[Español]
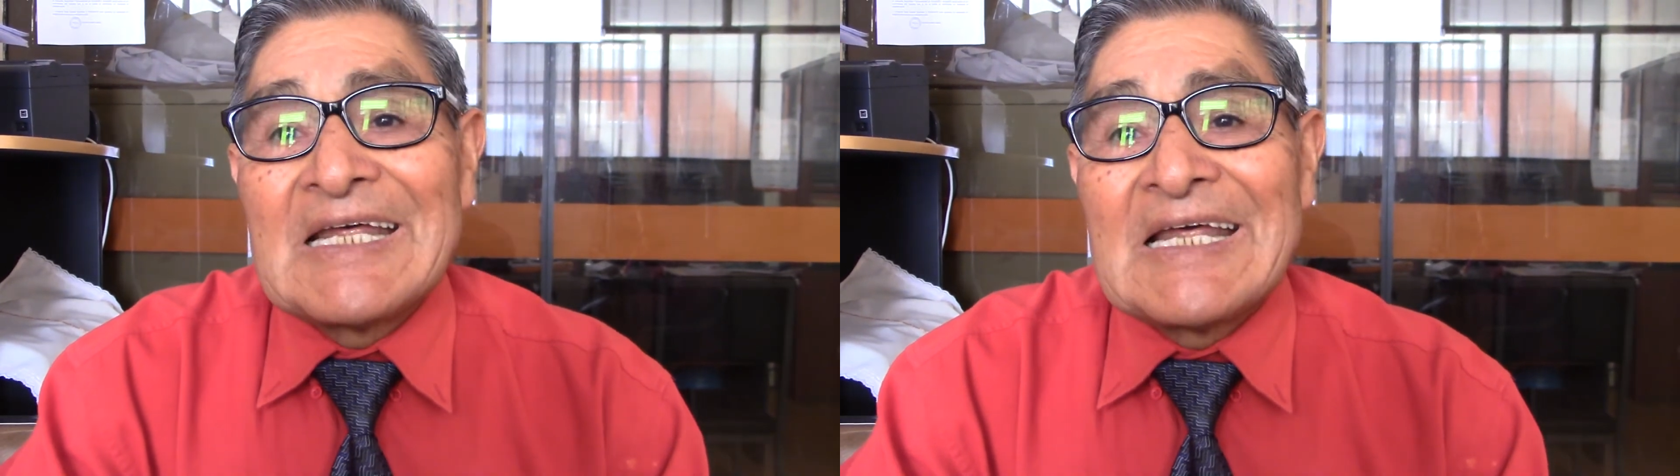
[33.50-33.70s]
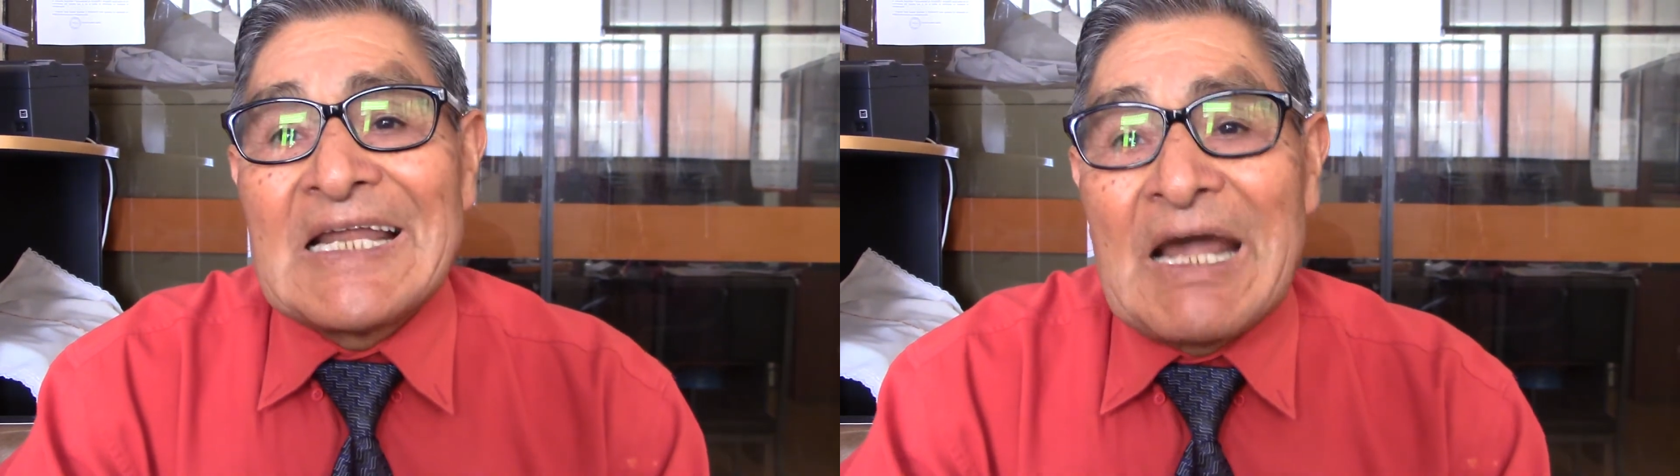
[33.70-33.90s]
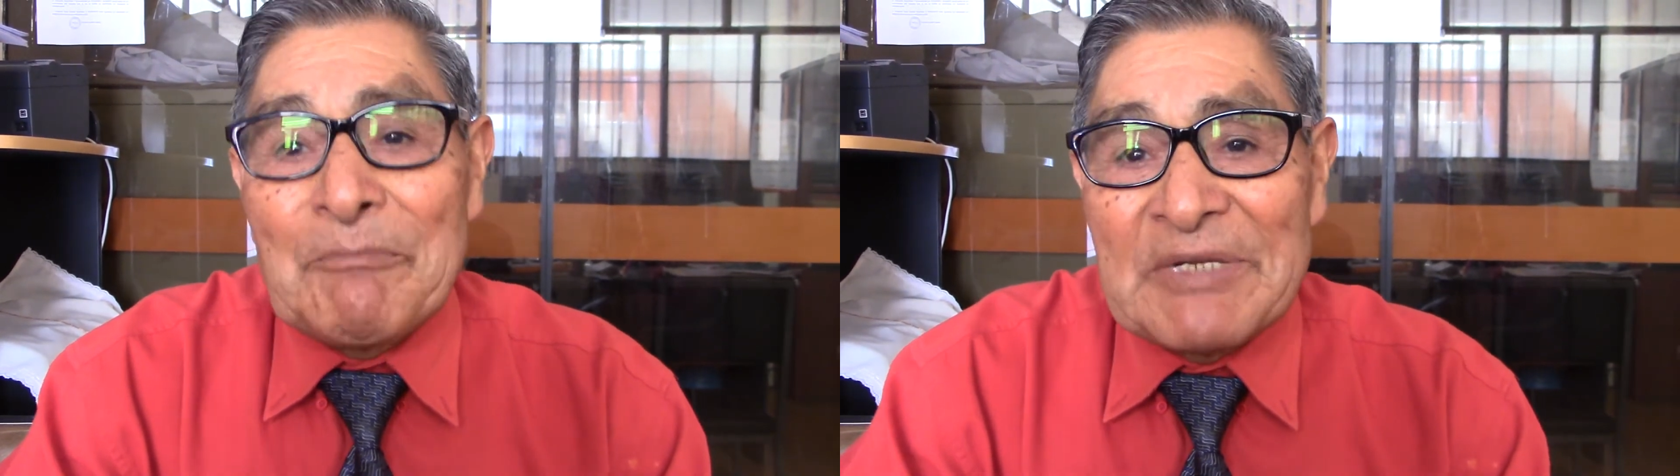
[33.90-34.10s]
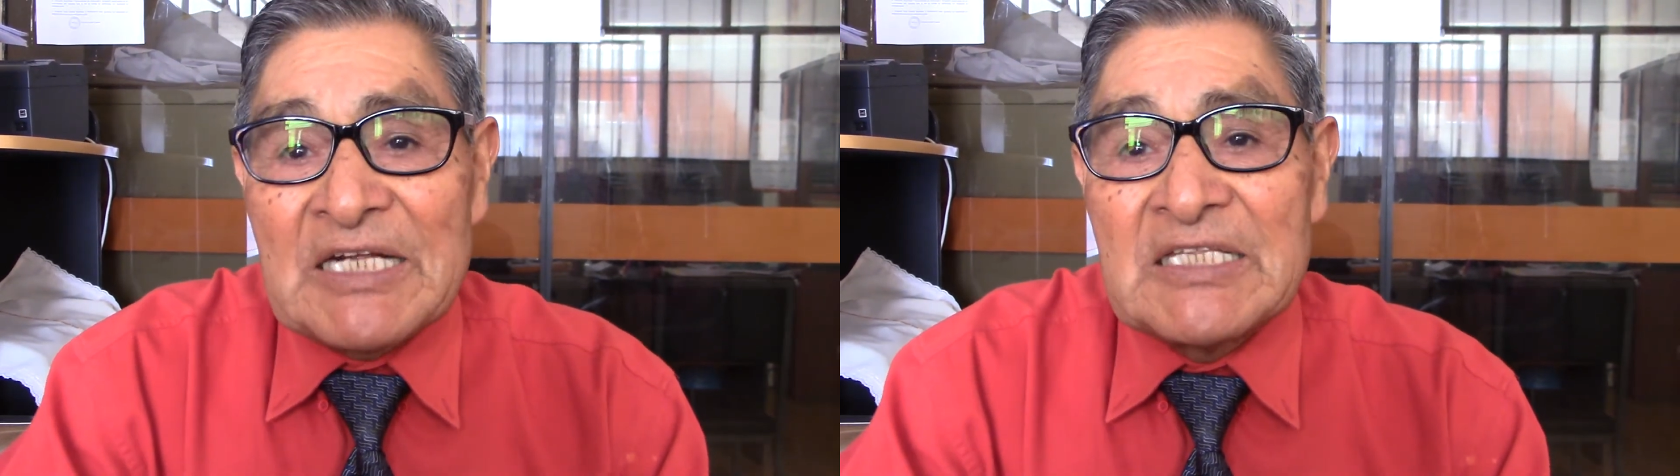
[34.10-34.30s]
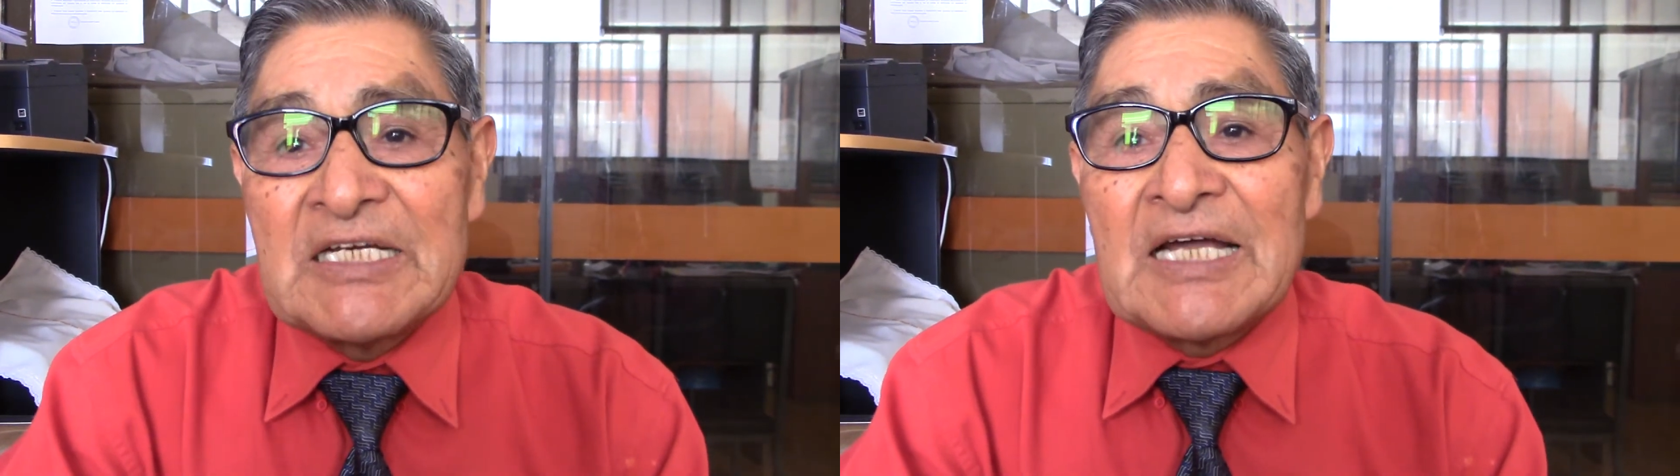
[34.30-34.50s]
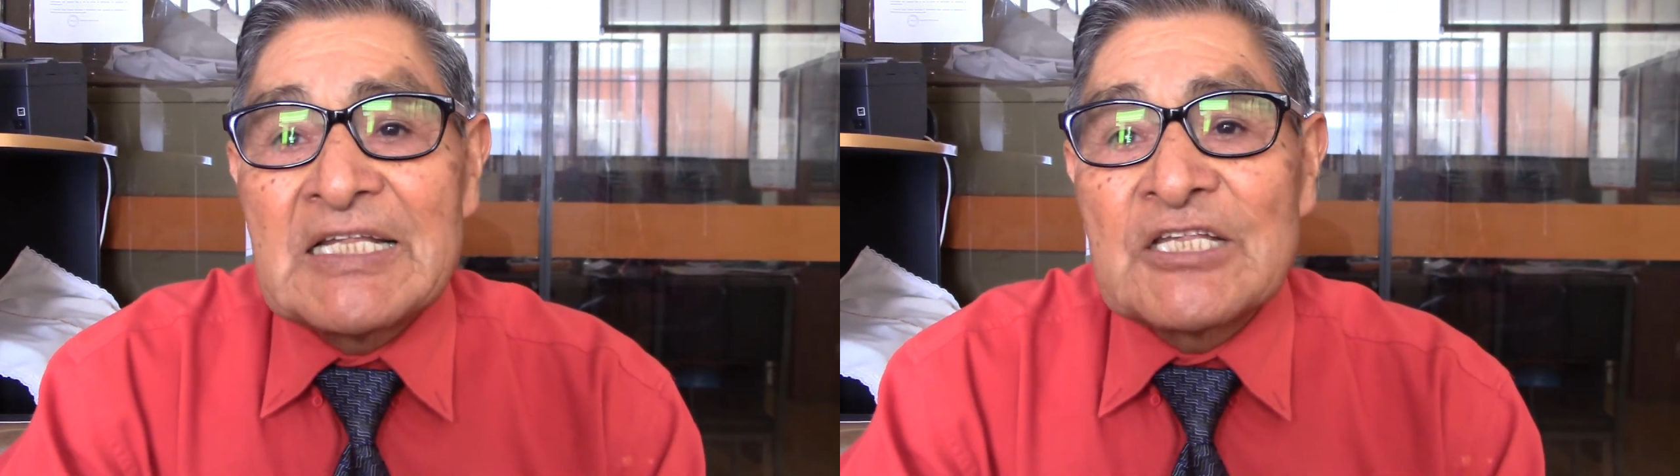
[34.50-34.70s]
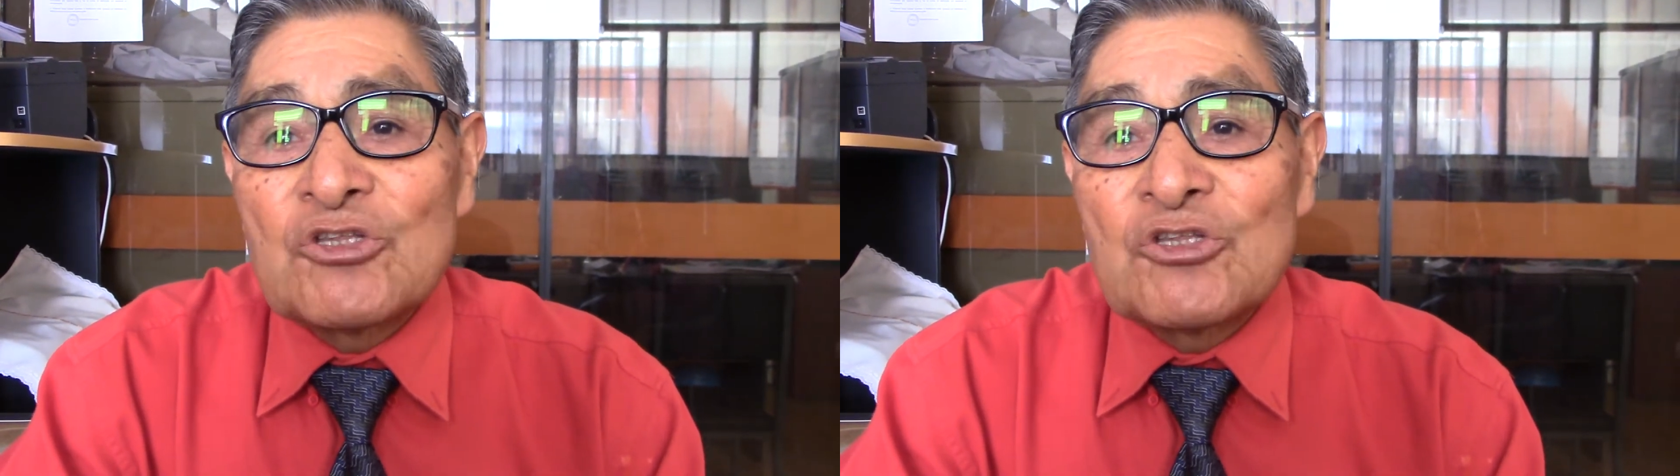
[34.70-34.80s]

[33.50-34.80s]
la práctica de